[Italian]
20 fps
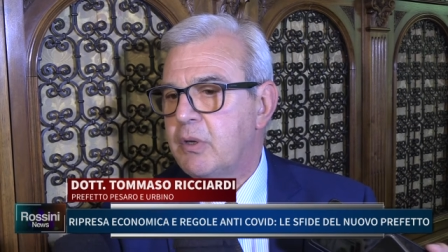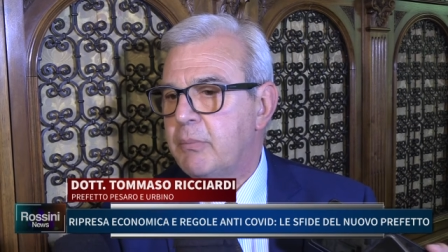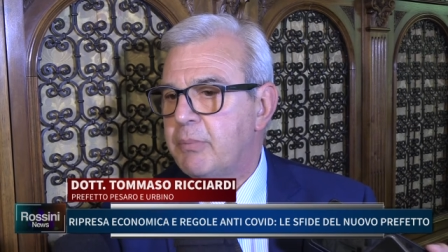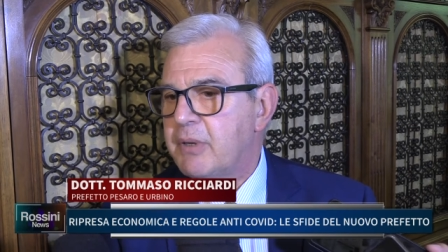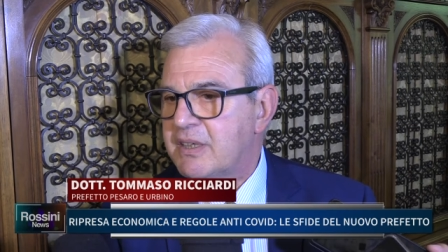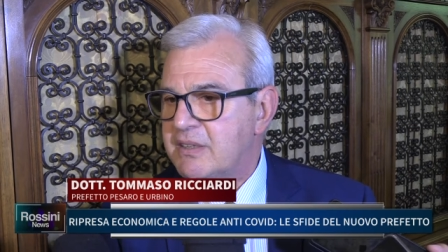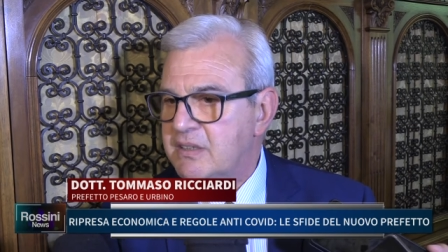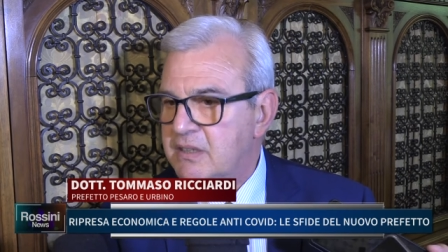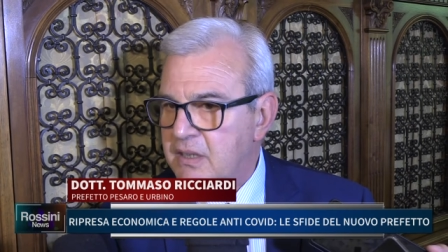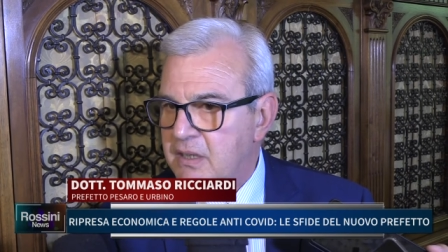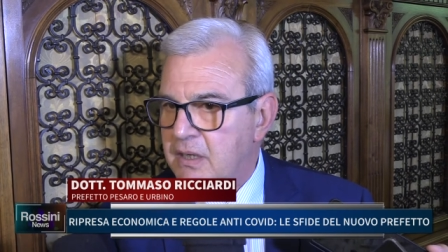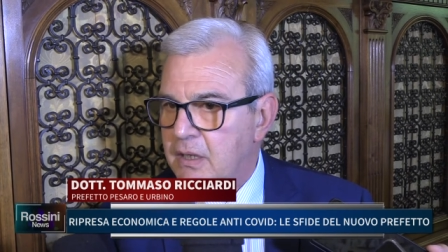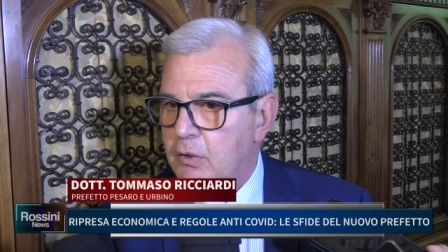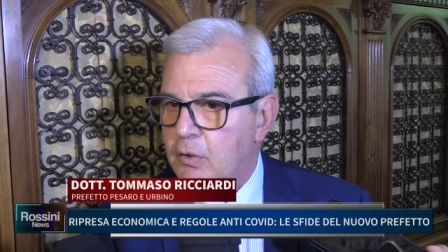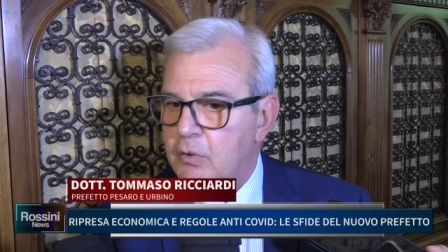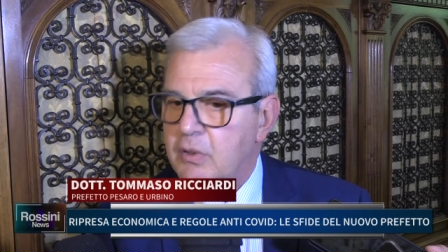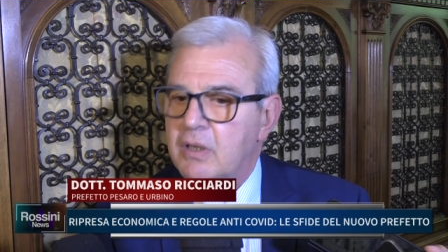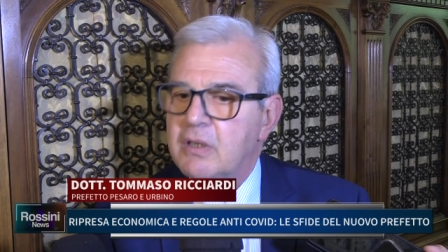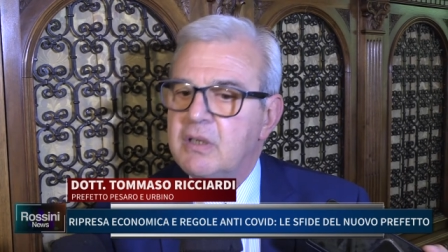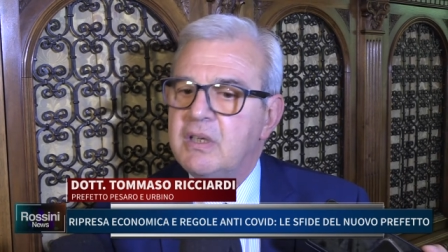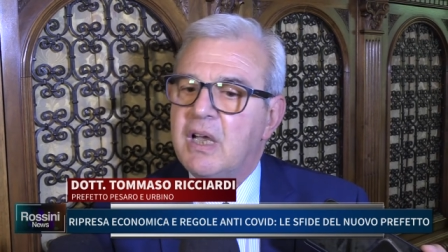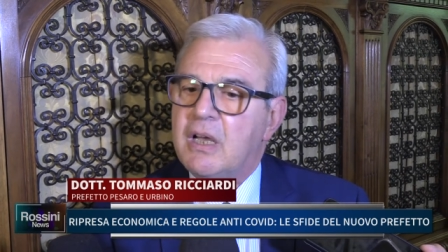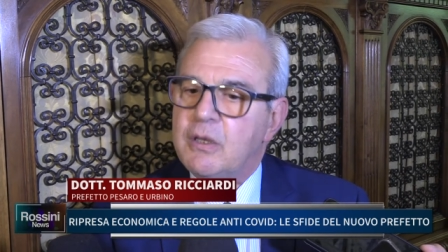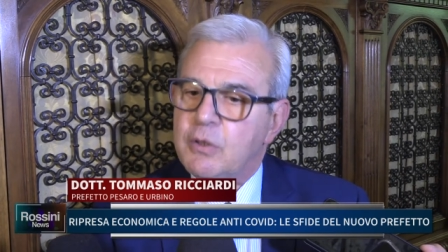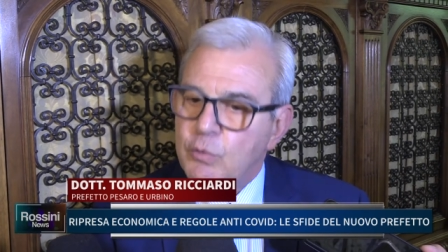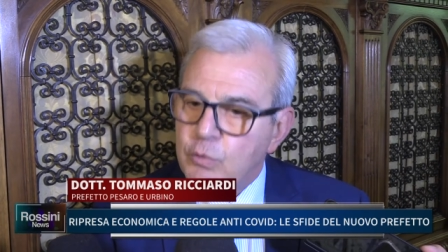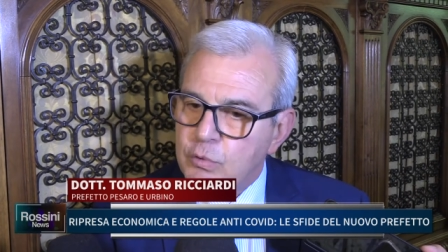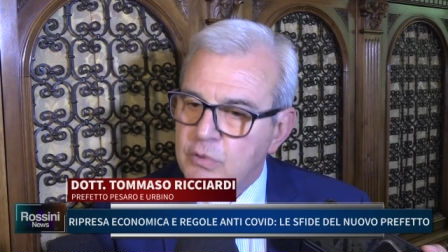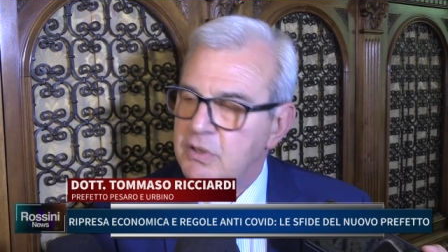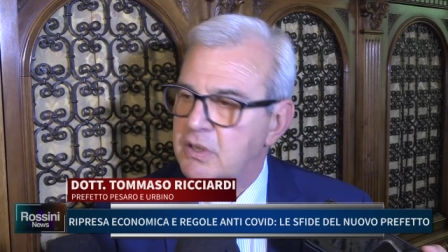ripartire con gli
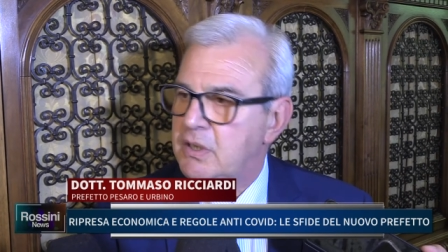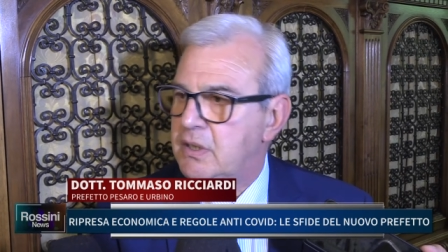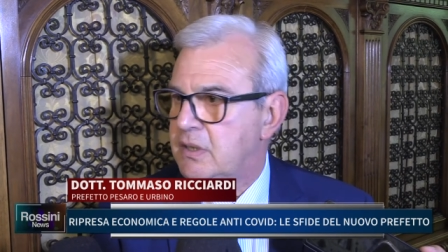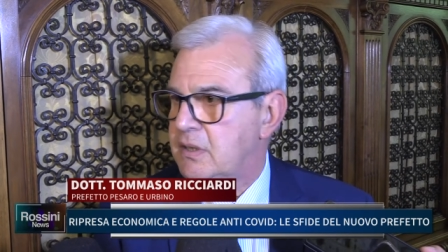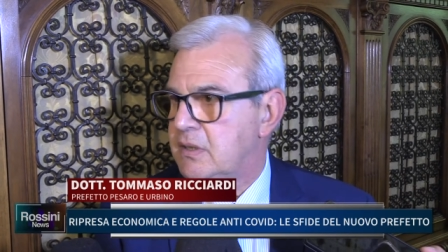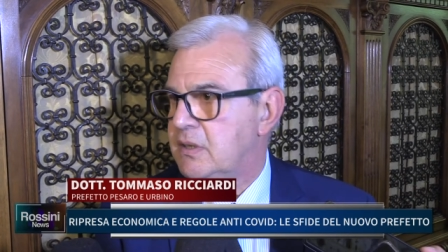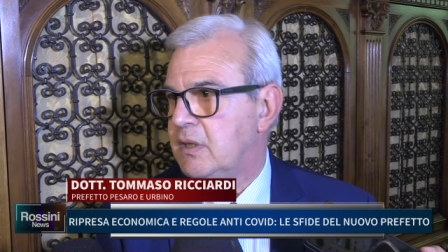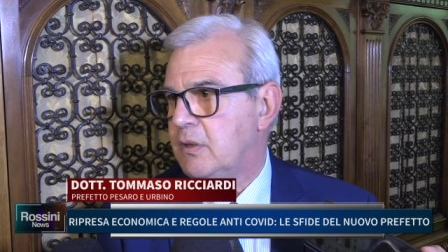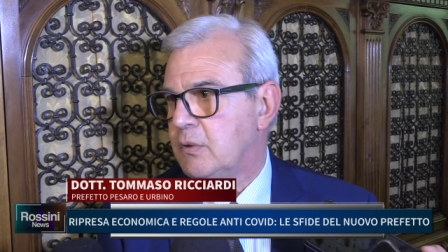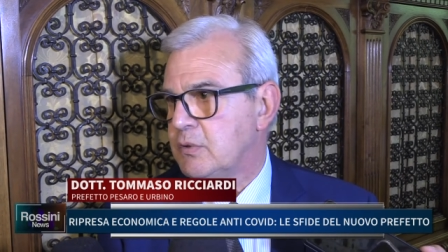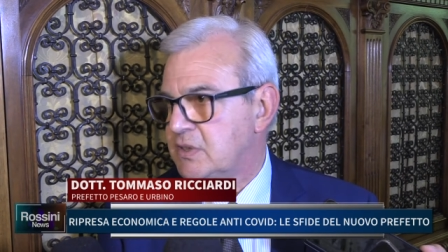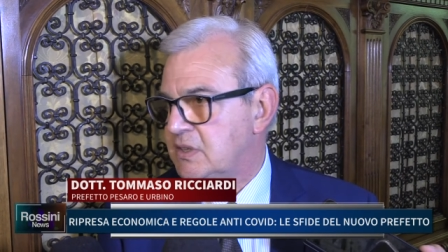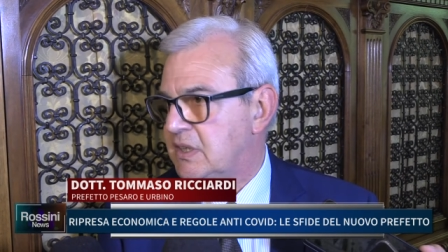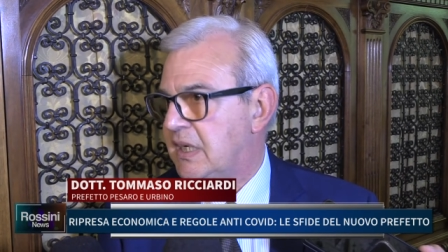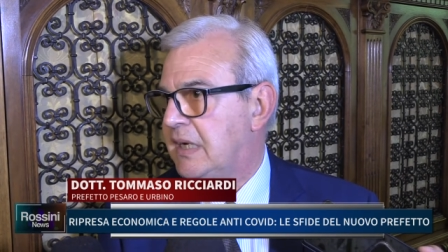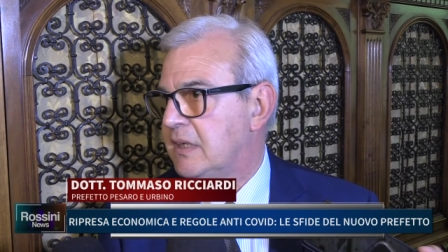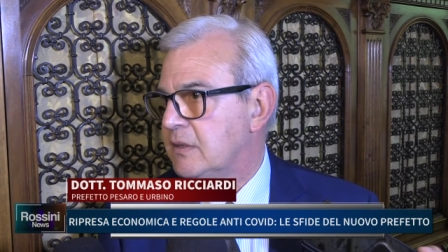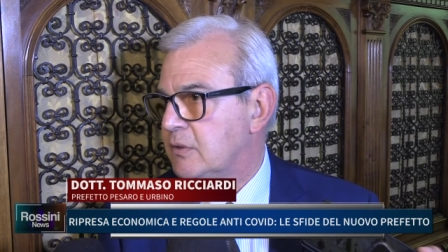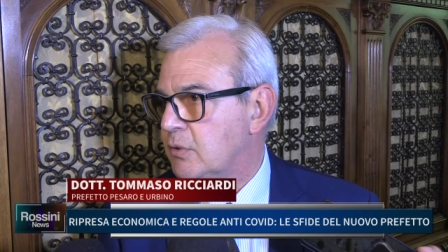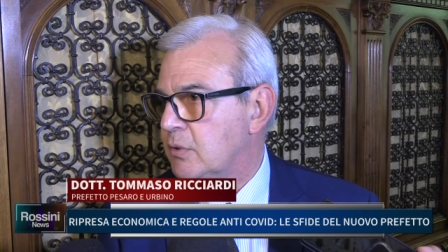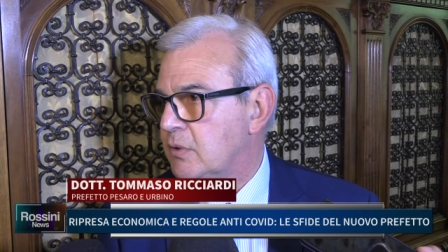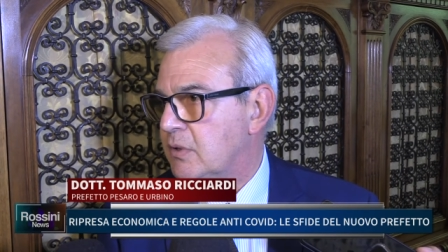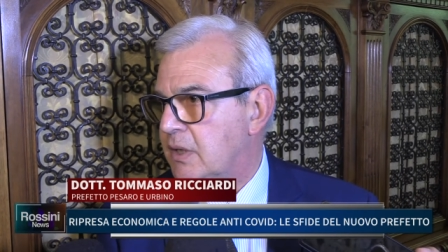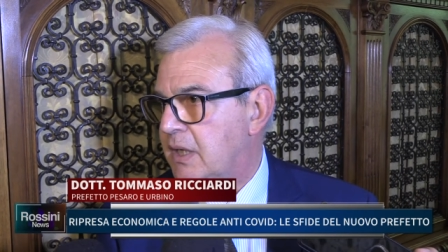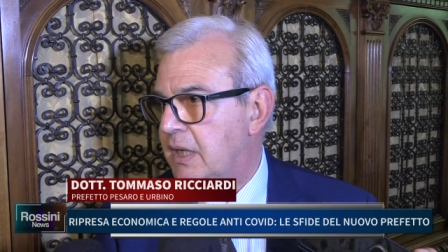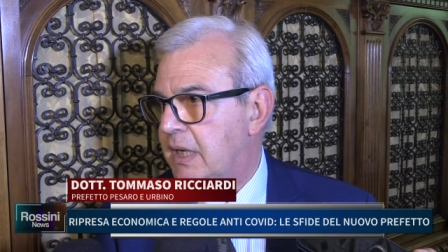aiuti dello Stato